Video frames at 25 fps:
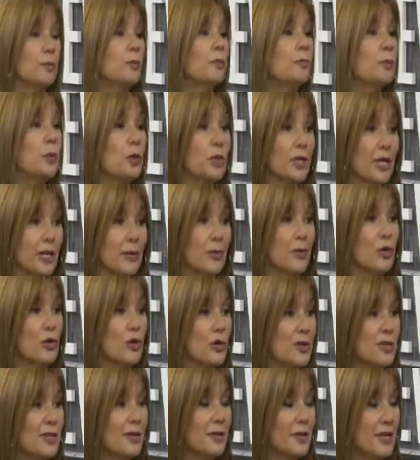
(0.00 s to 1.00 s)
porque a lo mejor
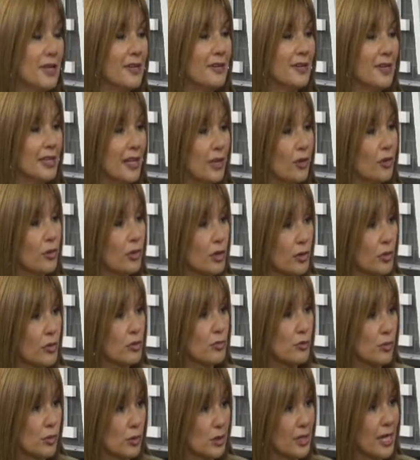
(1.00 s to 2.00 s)
no sabe ni siquiera dónde
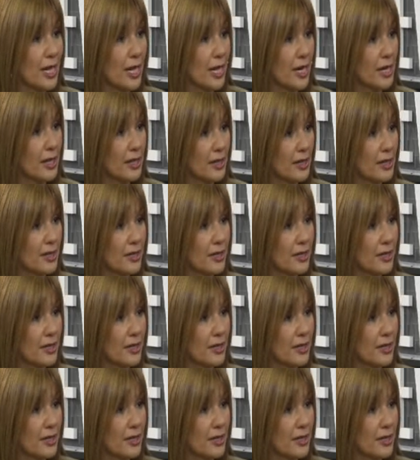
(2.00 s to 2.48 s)
consultar.